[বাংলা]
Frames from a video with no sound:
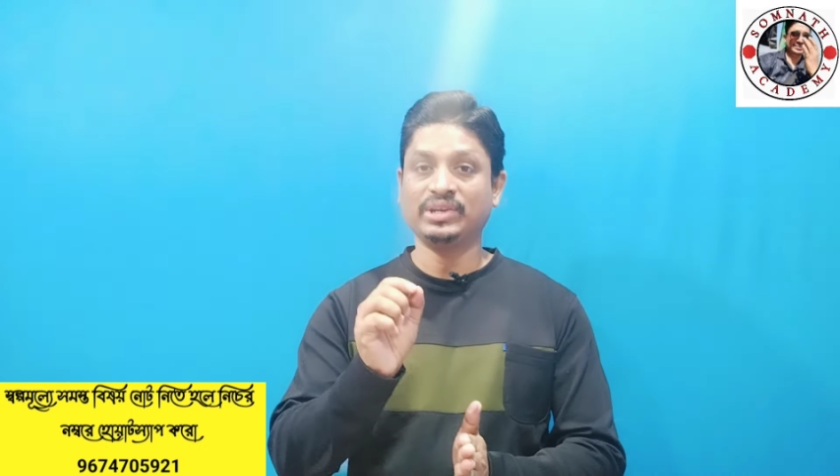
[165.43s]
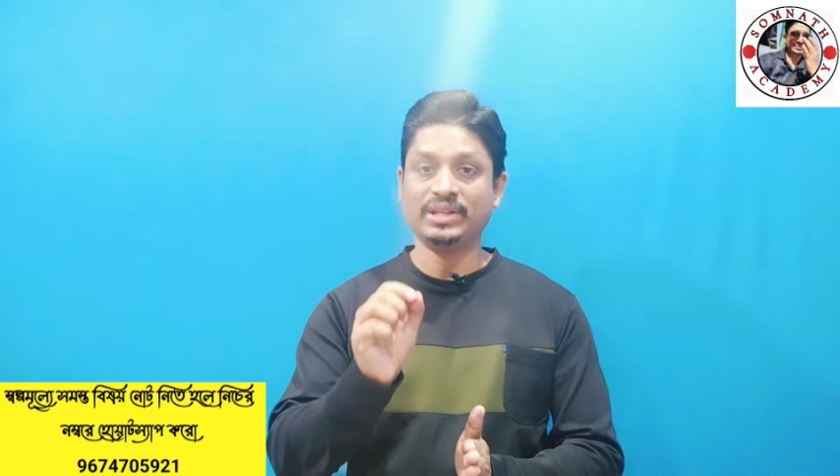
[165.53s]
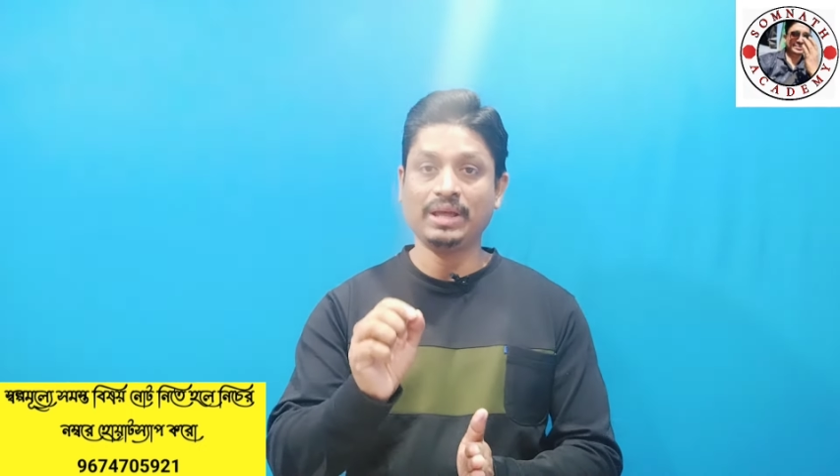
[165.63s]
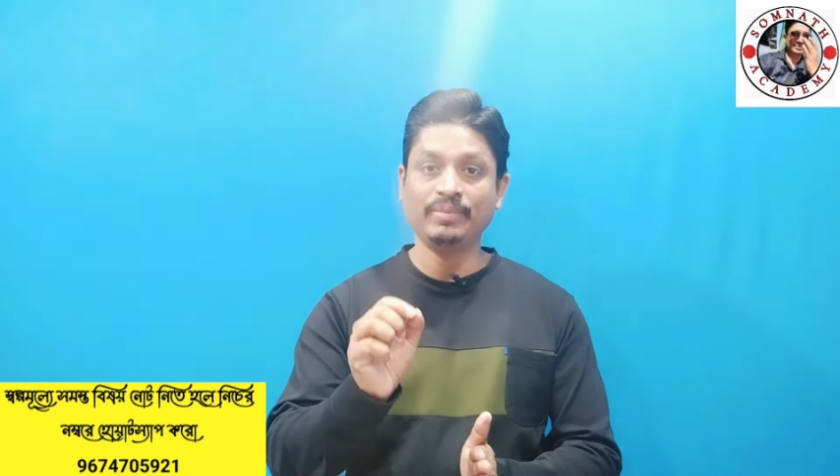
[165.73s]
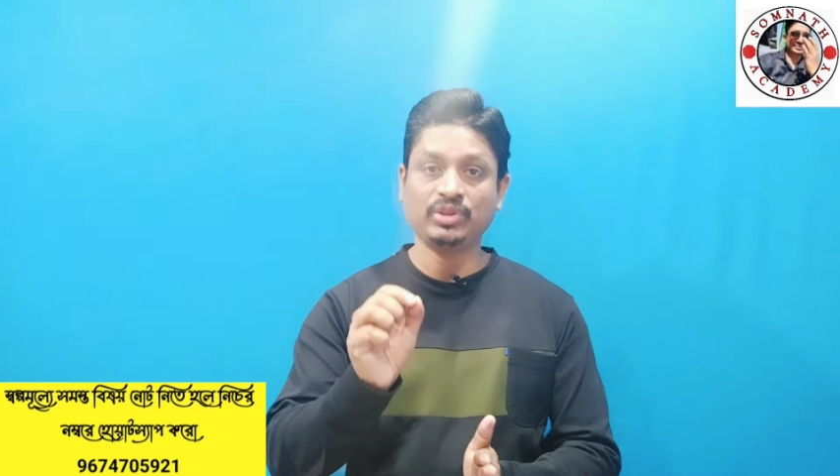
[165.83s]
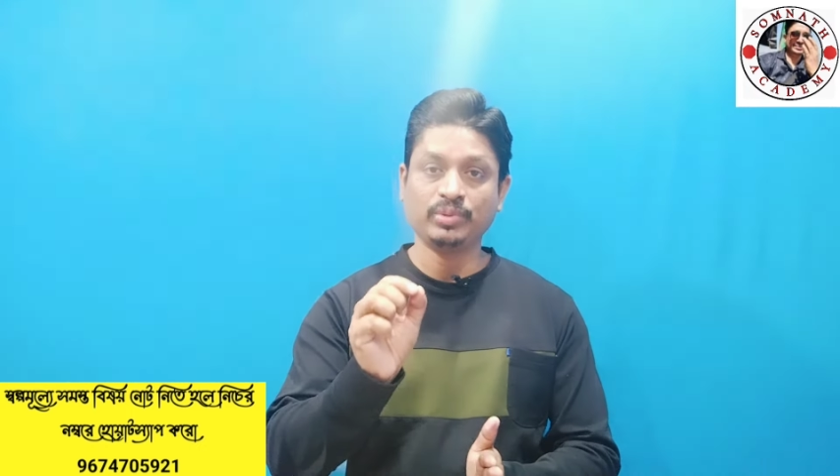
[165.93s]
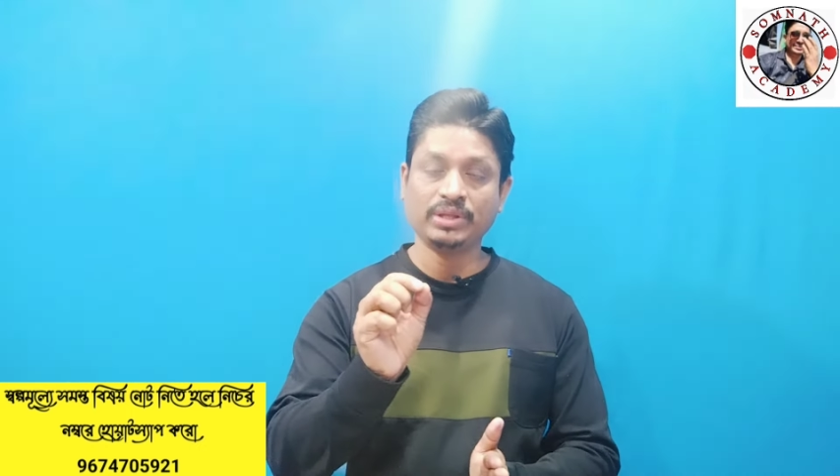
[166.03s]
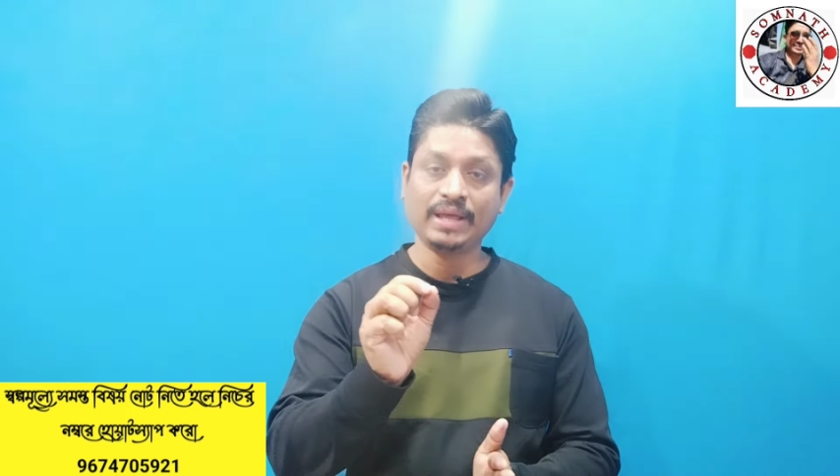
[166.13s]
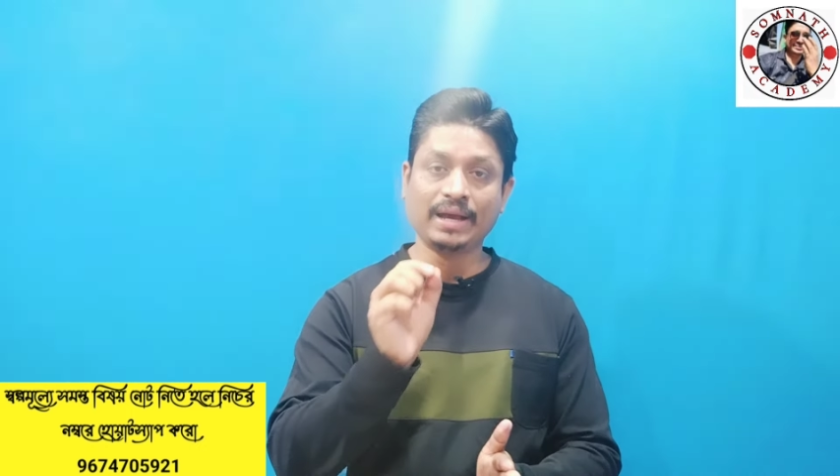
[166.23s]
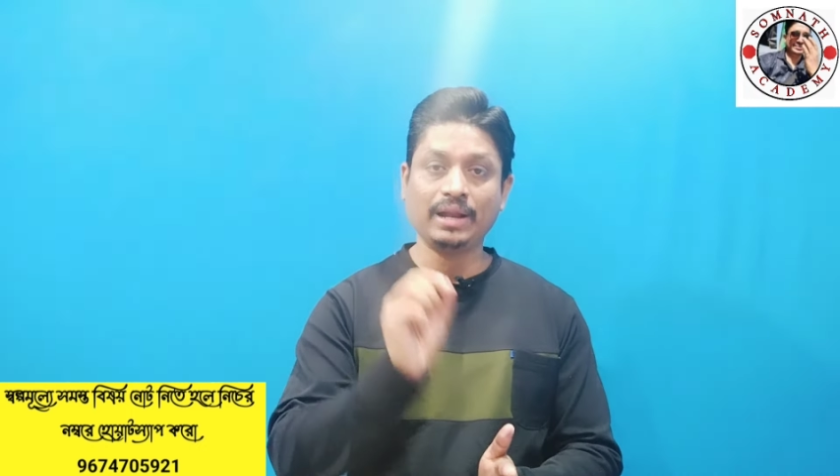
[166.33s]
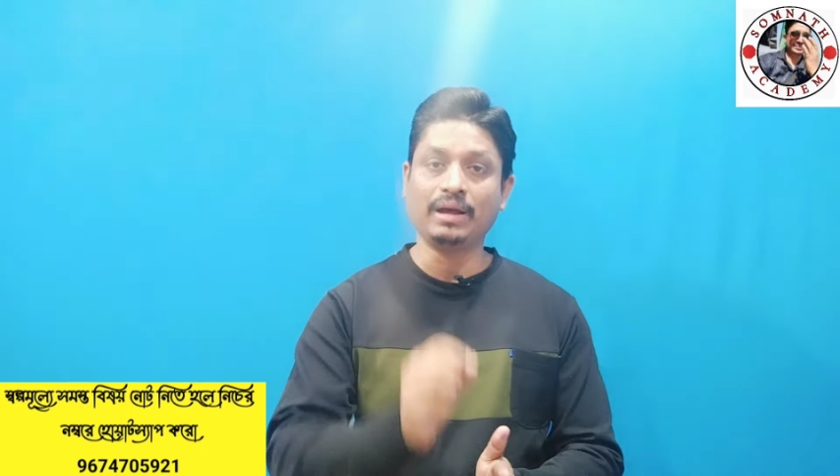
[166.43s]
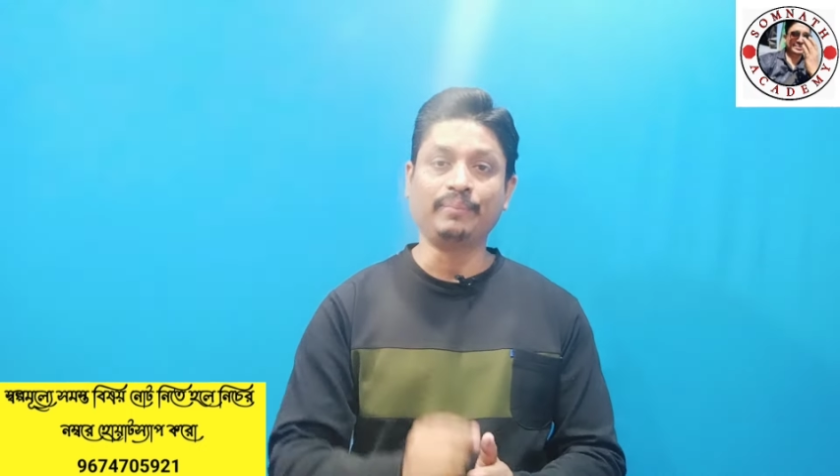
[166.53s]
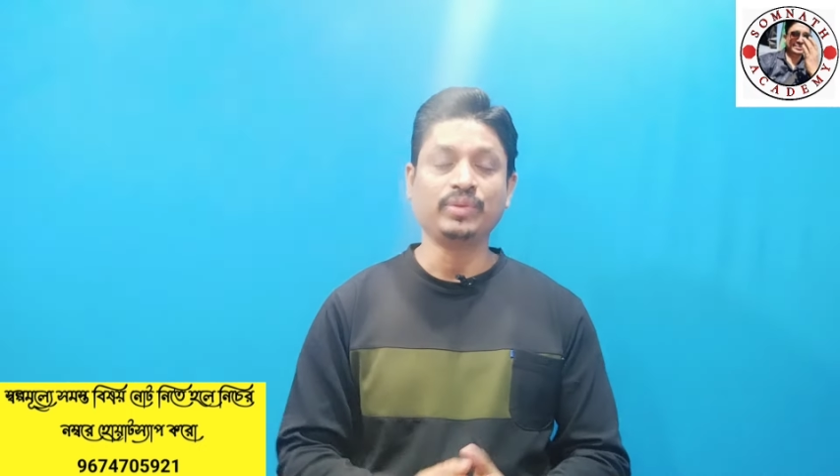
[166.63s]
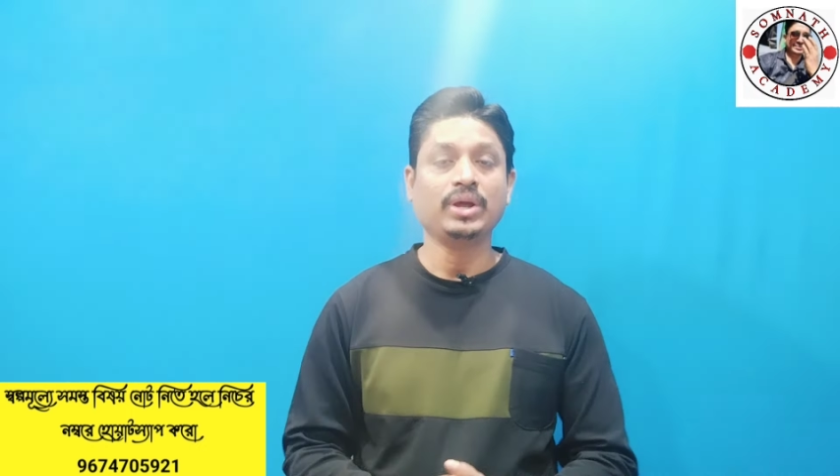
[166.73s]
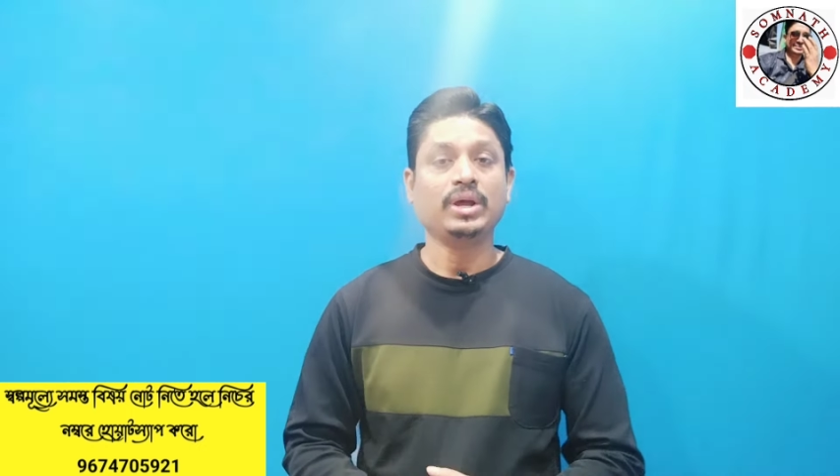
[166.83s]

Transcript: যেটাতে আমি তোমাদের দেখালাম